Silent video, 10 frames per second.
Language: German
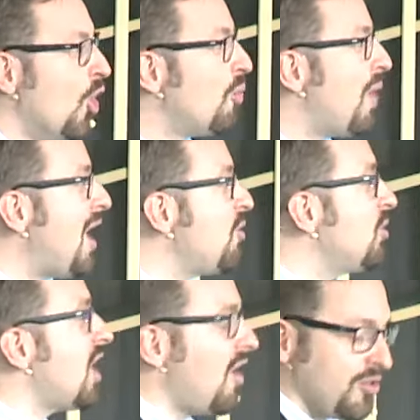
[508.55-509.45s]
Und
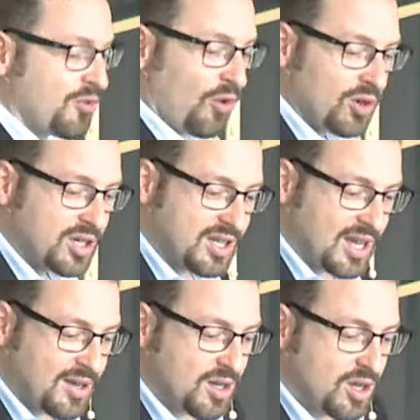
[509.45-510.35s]
Paulus
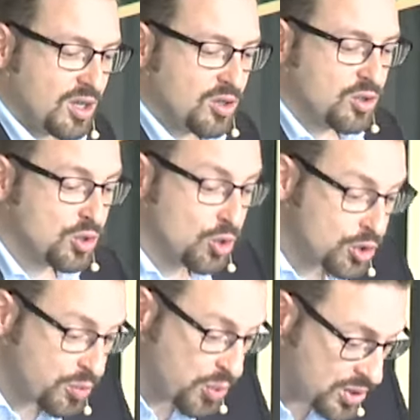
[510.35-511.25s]
antwortete,
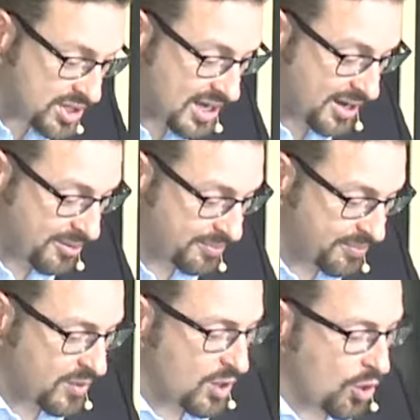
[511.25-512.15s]
tut Buße
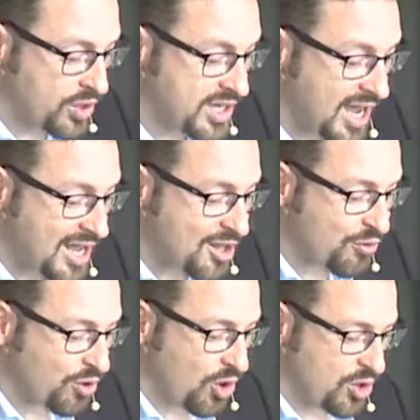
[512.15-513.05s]
und jeder
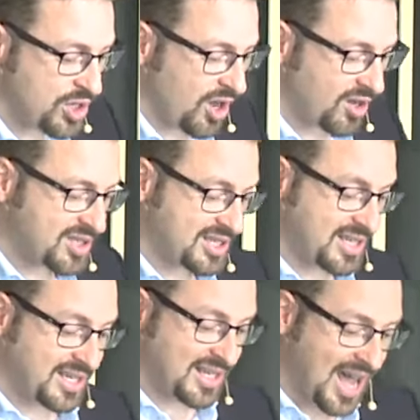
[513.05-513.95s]
von euch lasse
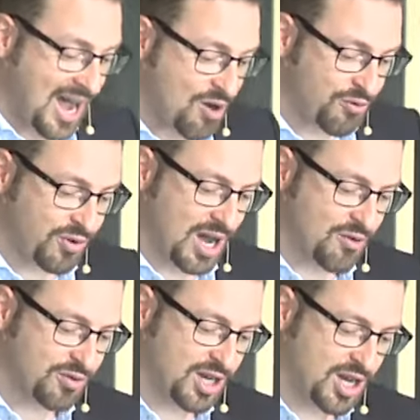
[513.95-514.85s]
sich taufen
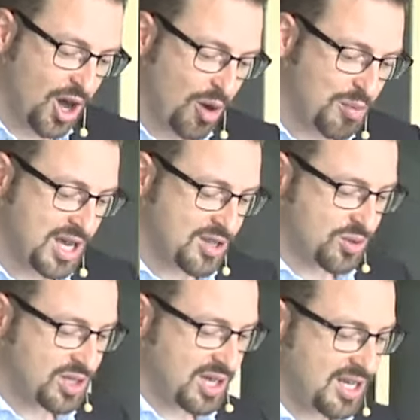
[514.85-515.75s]
auf den Namen
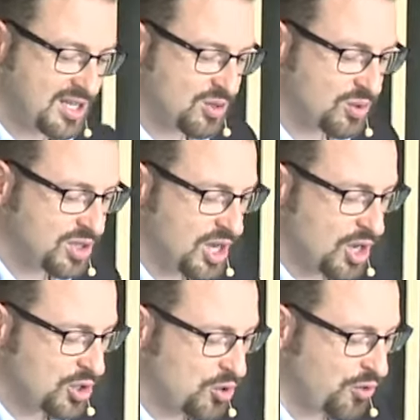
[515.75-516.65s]
Jesus Christus
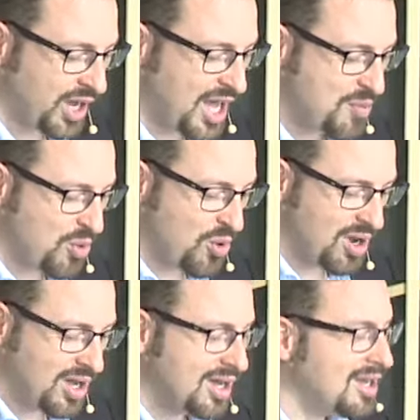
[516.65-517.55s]
zur
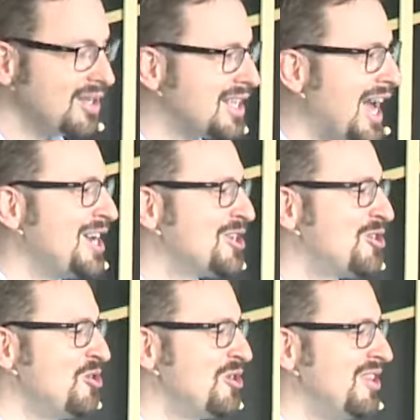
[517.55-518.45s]
Vergebung seiner
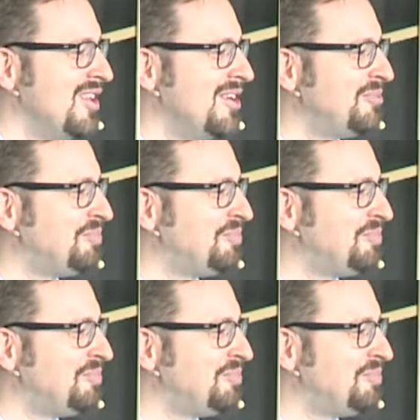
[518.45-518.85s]
Sünden.